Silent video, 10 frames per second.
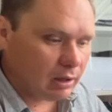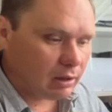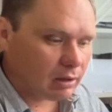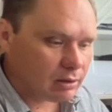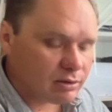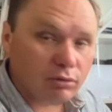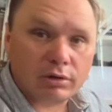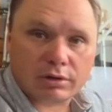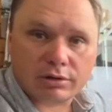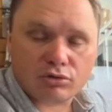А
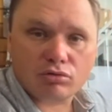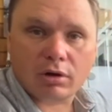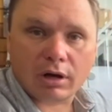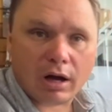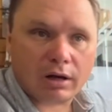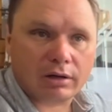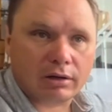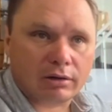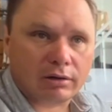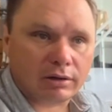сегодня расскажу, как
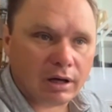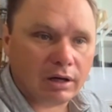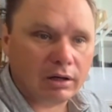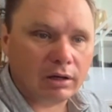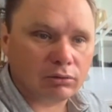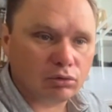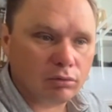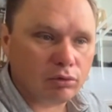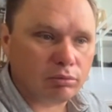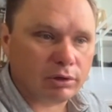я
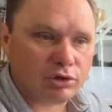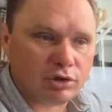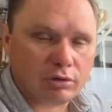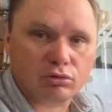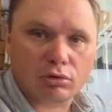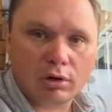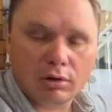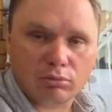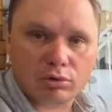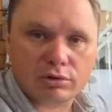готовлю площадку
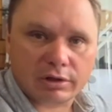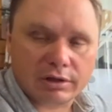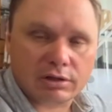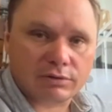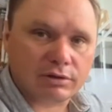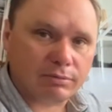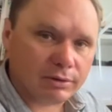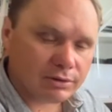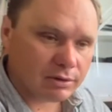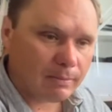под строительство
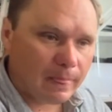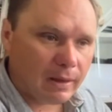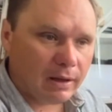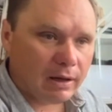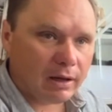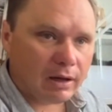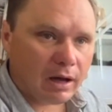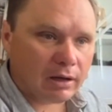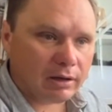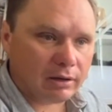теплицы.
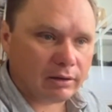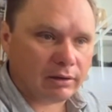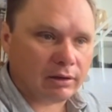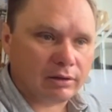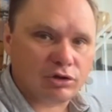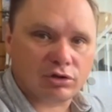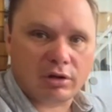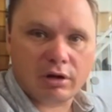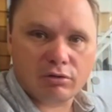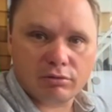Как я
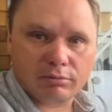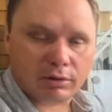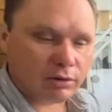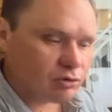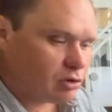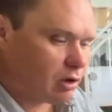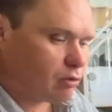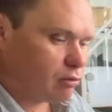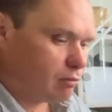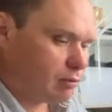начинаю,
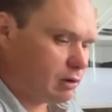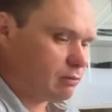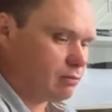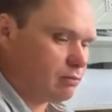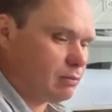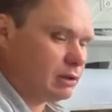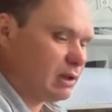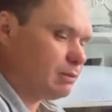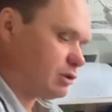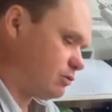продолжаю и
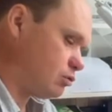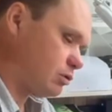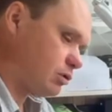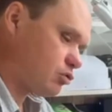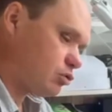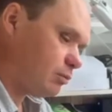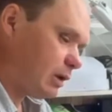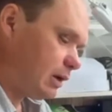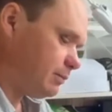поэтапно сейчас все расскажу.